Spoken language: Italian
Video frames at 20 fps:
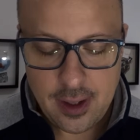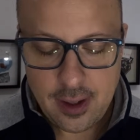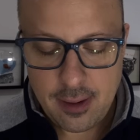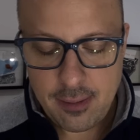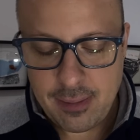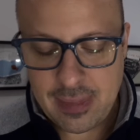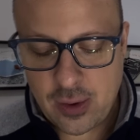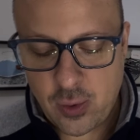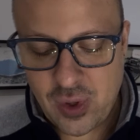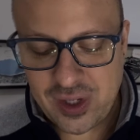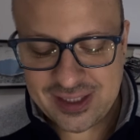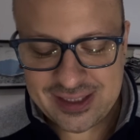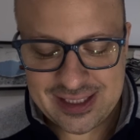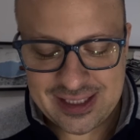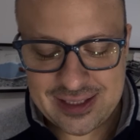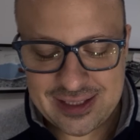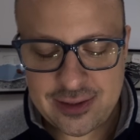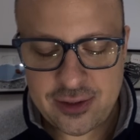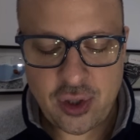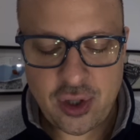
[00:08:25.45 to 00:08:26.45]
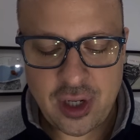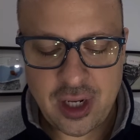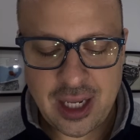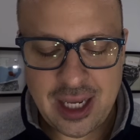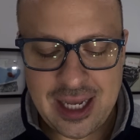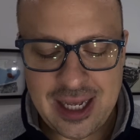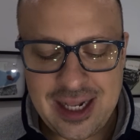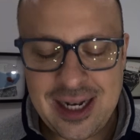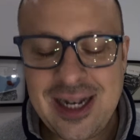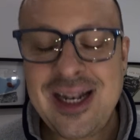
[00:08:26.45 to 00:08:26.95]
Ma questa
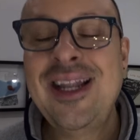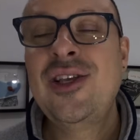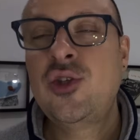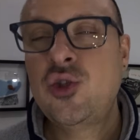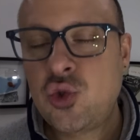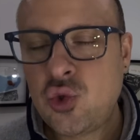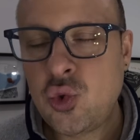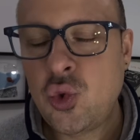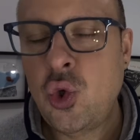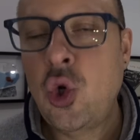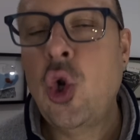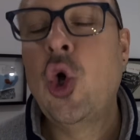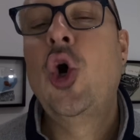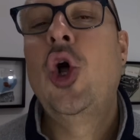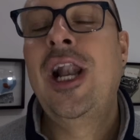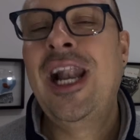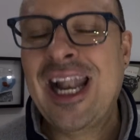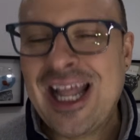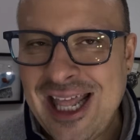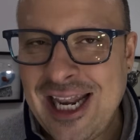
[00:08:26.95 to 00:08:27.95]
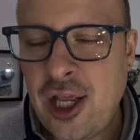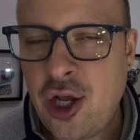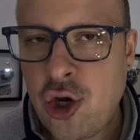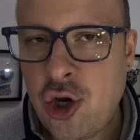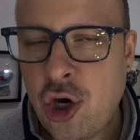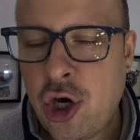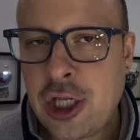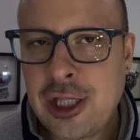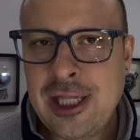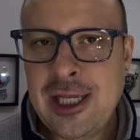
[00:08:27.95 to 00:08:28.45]
storia nessuno la
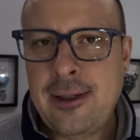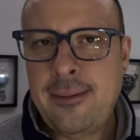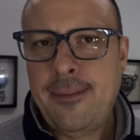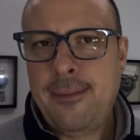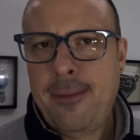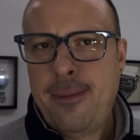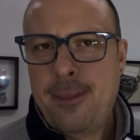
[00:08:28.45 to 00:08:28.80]
ricorda.